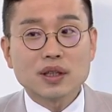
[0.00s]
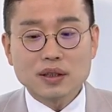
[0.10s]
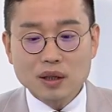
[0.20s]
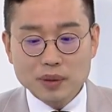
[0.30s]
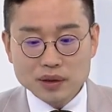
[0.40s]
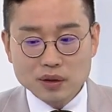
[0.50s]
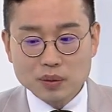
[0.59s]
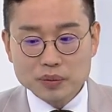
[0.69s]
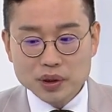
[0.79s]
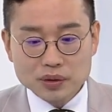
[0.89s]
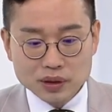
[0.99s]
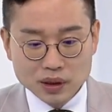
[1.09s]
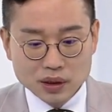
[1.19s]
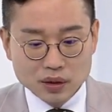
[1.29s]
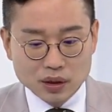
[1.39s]
상담하는 거 보면
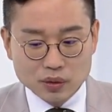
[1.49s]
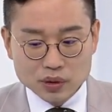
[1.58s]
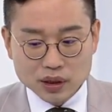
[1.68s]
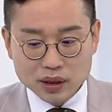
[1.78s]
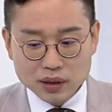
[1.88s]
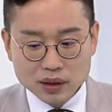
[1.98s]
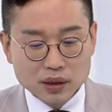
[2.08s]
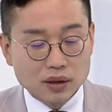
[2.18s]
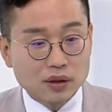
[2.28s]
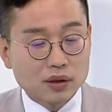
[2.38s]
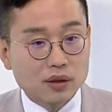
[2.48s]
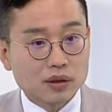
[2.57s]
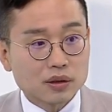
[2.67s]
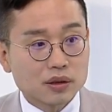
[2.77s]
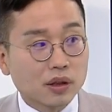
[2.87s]
어, 우리가
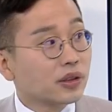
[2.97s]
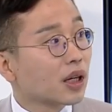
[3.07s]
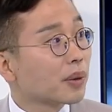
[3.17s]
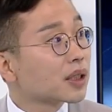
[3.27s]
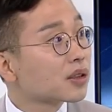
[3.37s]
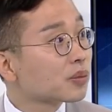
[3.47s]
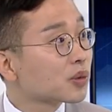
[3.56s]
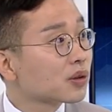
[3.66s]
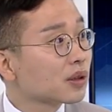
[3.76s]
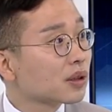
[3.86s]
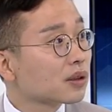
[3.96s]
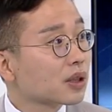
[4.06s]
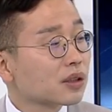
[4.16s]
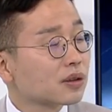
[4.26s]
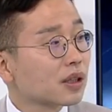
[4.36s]
어, 그 연세가 많으신 분
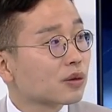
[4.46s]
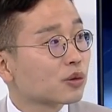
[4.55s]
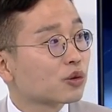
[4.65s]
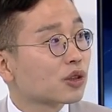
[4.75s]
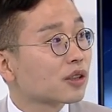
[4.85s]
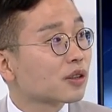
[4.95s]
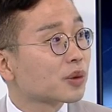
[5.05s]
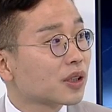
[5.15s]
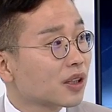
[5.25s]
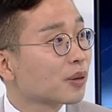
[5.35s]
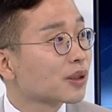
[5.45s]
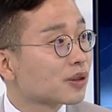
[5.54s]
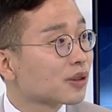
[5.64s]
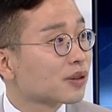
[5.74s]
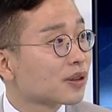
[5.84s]
퇴직금 갖고 주식하는 사람이 그렇게
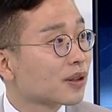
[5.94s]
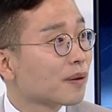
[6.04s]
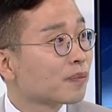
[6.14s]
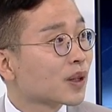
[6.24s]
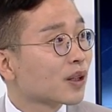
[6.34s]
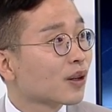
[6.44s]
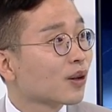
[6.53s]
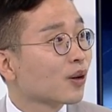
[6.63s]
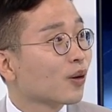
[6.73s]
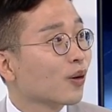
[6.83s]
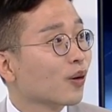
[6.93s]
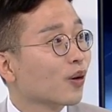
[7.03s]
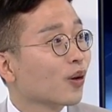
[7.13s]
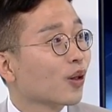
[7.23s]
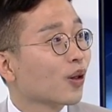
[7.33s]
많으세요. 아,
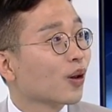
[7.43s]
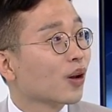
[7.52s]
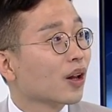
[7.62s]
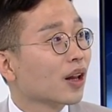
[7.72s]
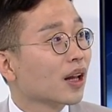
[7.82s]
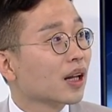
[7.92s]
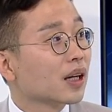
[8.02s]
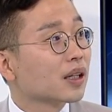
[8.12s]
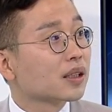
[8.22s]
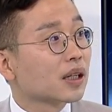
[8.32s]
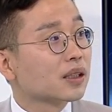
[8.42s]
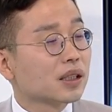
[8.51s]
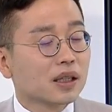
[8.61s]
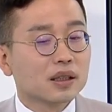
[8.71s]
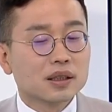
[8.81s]
모든 걸 걸고 하시네요. 네, 그러니까 네.
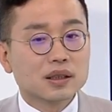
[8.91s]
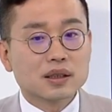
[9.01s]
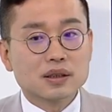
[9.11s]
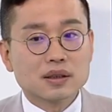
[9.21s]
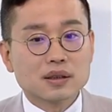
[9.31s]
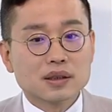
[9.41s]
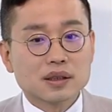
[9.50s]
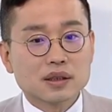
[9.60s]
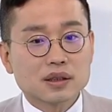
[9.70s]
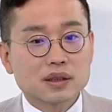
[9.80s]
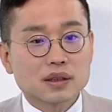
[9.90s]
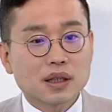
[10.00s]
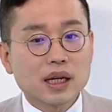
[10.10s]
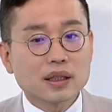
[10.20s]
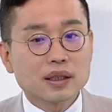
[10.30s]
이게 그 이제
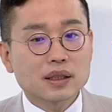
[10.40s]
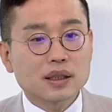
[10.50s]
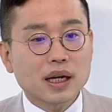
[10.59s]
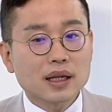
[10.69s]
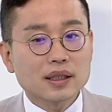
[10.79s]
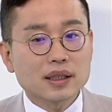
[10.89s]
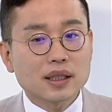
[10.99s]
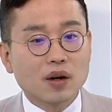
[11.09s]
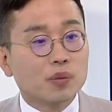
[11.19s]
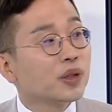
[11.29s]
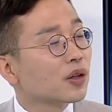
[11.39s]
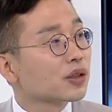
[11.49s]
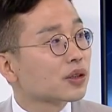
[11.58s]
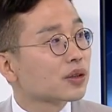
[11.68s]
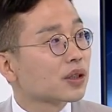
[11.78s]
할 할 게 없는 거죠.